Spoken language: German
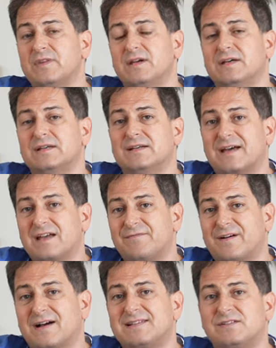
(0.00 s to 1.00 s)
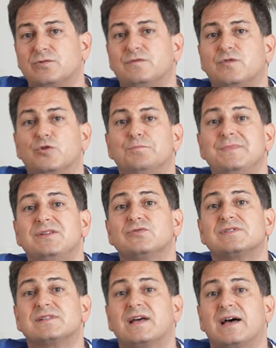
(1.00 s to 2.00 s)
äh, Refraktion von
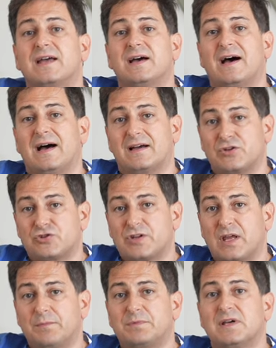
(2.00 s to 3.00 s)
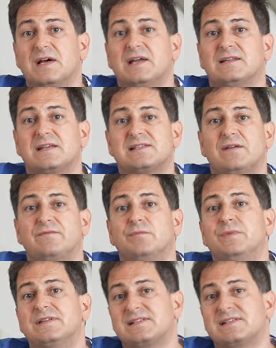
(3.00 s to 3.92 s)
minus 3 angestrebt. Das haben wir mit